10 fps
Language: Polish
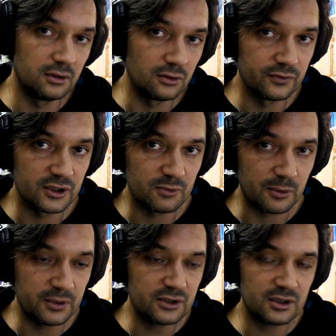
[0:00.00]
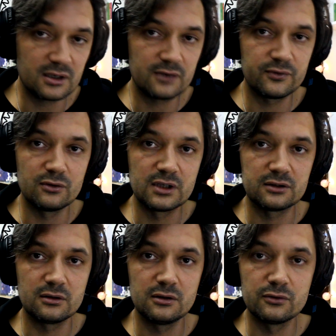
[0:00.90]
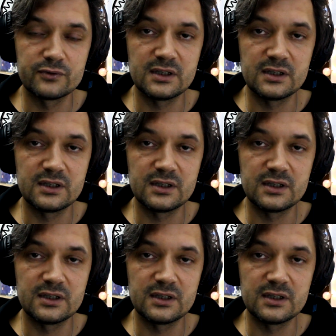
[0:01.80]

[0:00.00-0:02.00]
i również papieża, a wielu katolików